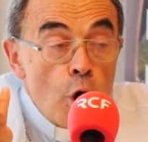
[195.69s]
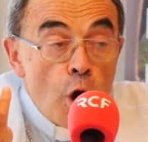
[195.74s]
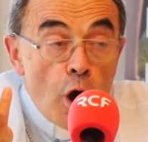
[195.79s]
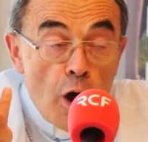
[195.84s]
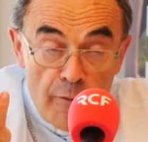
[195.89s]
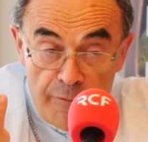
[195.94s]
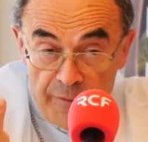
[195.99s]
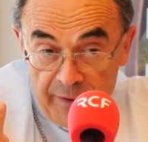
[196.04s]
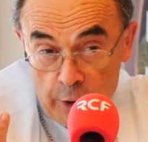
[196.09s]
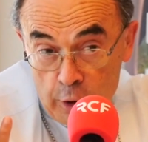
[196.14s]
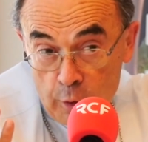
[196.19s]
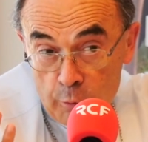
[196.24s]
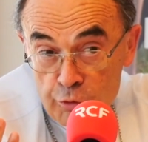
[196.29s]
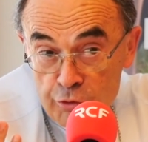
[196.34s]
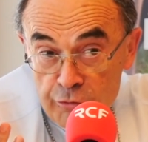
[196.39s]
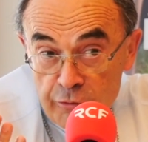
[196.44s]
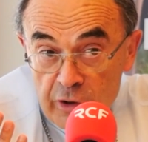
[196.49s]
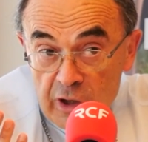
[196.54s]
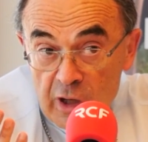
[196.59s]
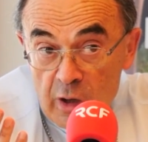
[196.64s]
En fait, comme
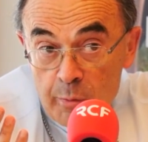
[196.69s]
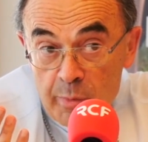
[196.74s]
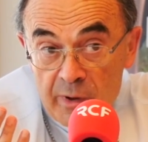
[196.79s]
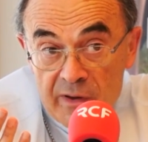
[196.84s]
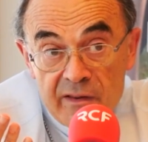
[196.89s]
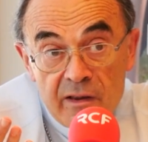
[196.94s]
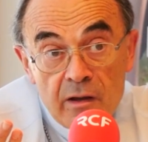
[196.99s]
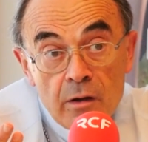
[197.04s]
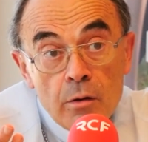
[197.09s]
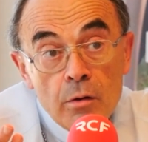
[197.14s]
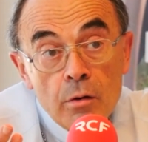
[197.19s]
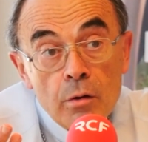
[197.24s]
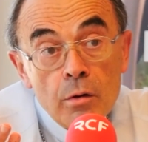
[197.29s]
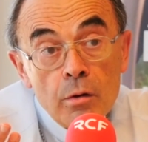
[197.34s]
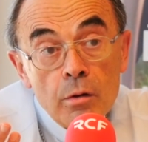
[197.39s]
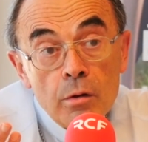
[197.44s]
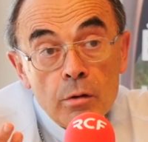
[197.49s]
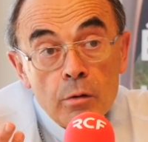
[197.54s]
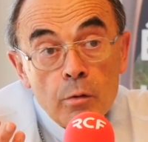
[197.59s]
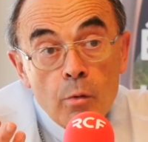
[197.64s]
je venais de passer
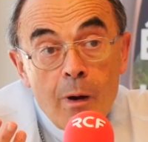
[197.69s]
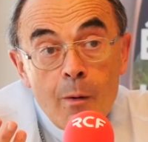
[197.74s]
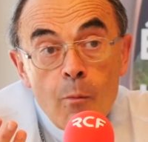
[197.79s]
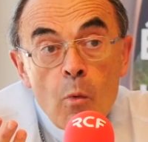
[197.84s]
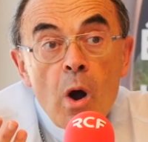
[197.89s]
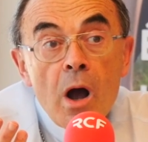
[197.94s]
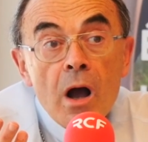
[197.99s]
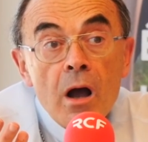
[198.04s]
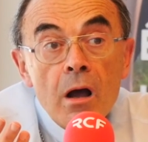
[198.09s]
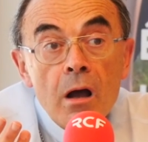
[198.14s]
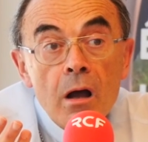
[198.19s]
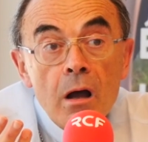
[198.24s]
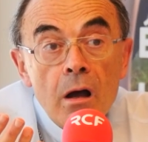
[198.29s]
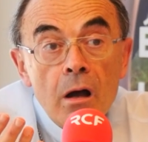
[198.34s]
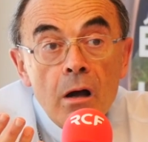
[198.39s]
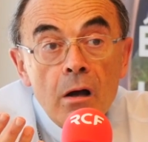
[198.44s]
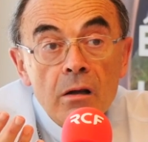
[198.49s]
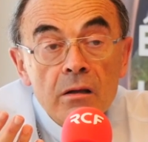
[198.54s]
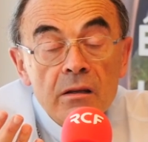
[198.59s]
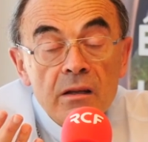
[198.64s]
euh, trois mois
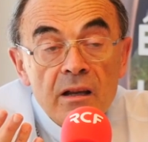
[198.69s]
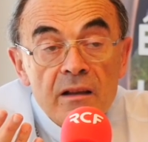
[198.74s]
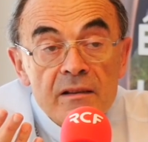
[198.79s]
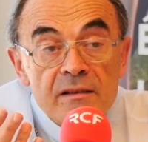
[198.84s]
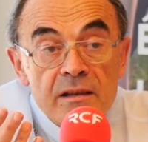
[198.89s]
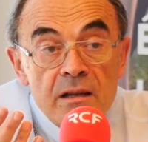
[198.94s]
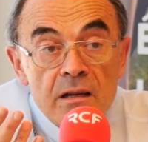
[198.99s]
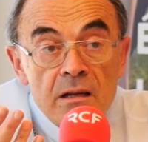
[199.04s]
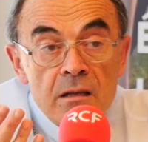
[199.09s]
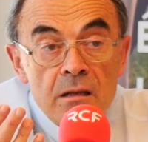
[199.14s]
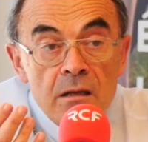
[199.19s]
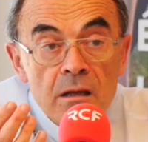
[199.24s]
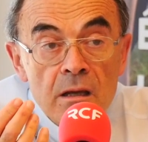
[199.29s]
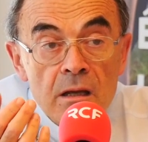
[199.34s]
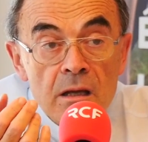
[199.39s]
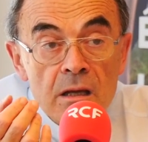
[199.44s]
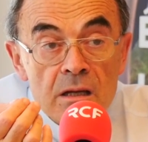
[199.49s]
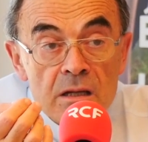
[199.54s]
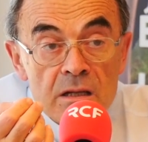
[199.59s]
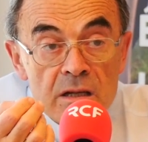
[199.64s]
en Terre Sainte,
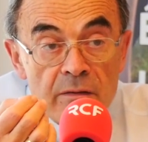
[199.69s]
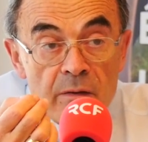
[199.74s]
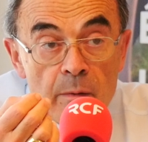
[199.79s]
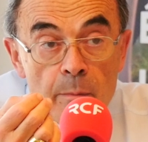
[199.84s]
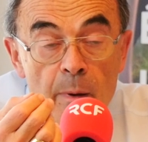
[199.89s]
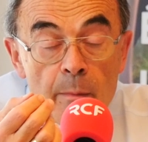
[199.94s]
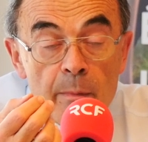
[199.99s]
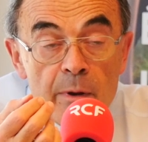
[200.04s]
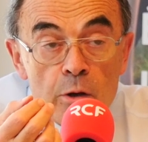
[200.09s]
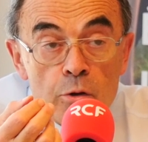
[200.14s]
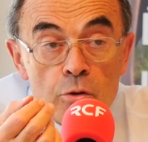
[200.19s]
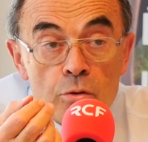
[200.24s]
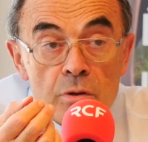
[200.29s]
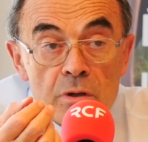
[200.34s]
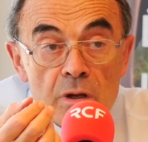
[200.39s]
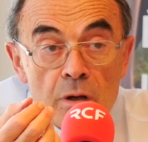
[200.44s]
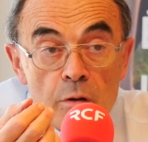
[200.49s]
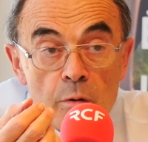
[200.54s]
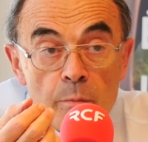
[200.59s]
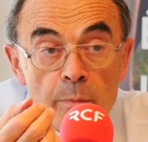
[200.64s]
j'avais pas mal de
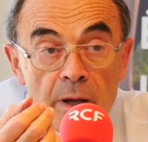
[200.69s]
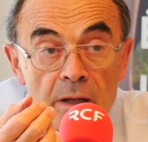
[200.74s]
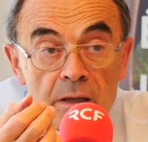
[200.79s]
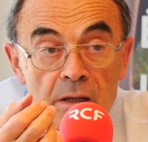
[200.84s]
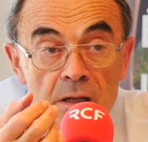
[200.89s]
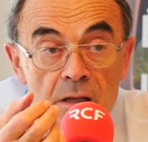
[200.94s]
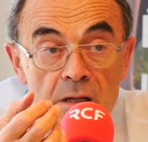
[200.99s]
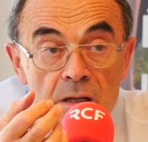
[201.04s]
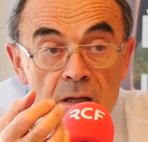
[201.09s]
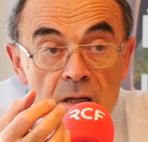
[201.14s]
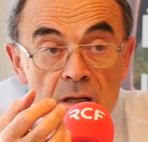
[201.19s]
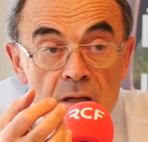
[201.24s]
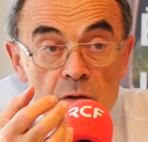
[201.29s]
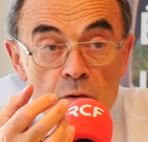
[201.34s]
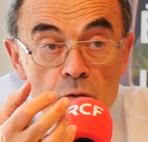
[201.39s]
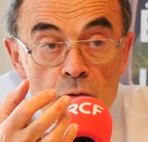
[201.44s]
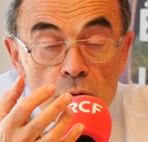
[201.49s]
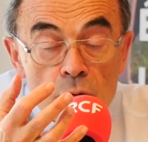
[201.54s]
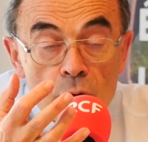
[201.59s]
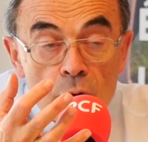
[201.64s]
choses à lui partager
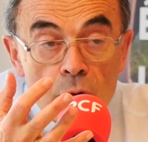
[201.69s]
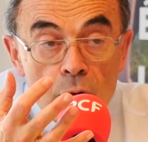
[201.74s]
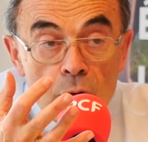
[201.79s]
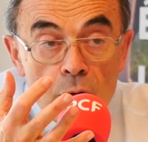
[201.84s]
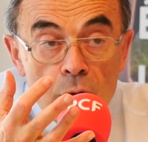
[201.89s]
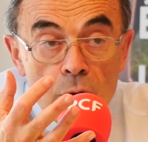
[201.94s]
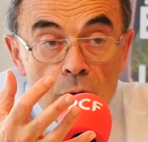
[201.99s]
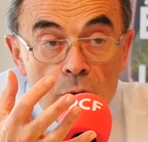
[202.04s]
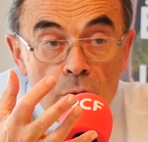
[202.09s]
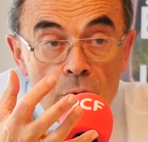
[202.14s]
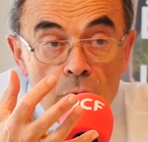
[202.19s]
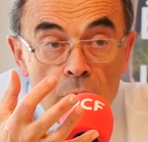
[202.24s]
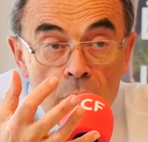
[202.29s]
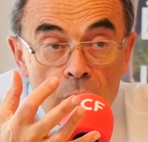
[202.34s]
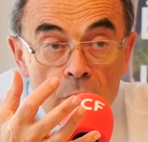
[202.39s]
sur euh,